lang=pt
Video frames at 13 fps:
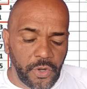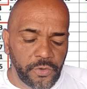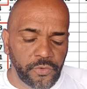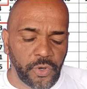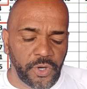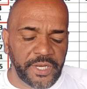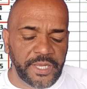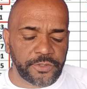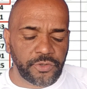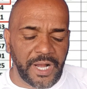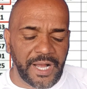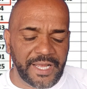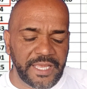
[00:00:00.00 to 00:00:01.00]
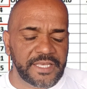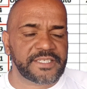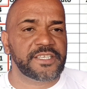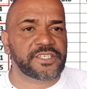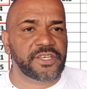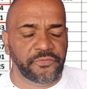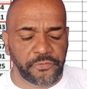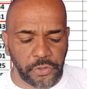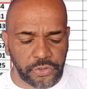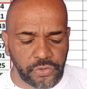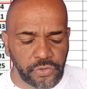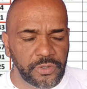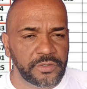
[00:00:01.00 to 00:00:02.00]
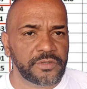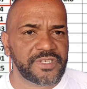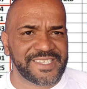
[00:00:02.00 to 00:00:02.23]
No Oredo, Raízes e Fruto,